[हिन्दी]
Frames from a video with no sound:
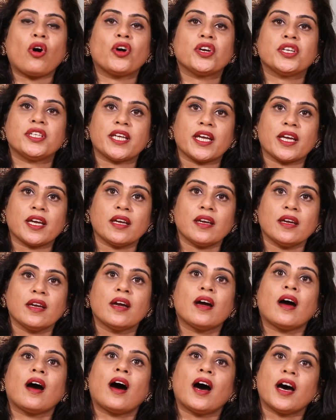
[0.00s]
और यह
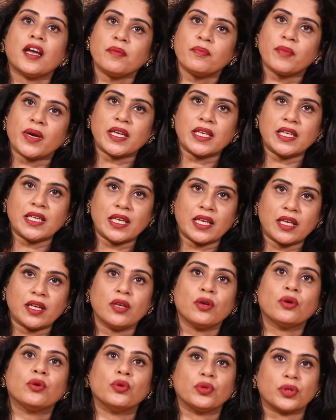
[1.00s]
हर महीने
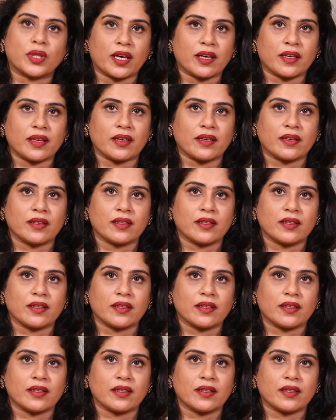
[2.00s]
होता है